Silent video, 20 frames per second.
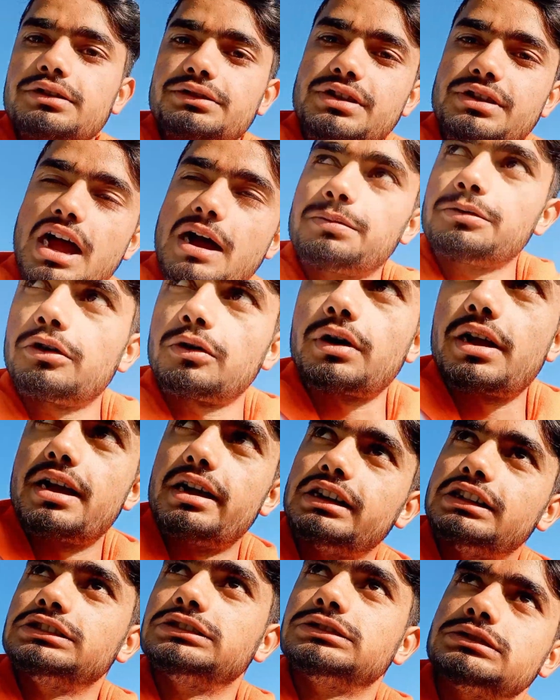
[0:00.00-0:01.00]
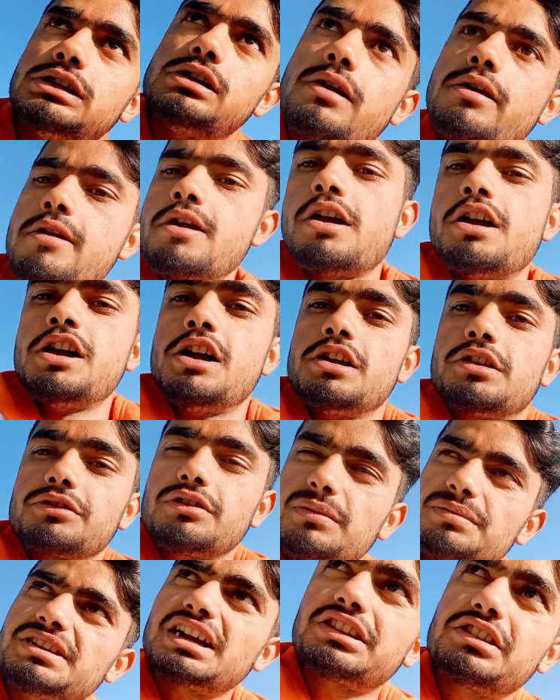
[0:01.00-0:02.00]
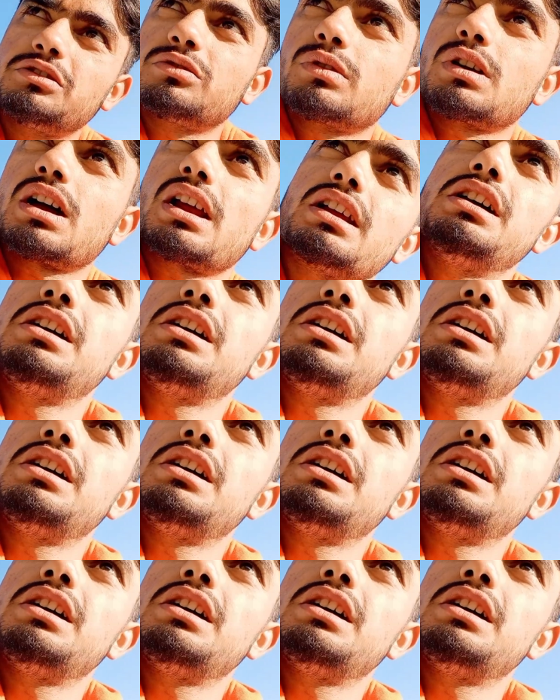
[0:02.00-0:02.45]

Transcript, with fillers: साफ़ हो गया है तो अब जाता हूँ घर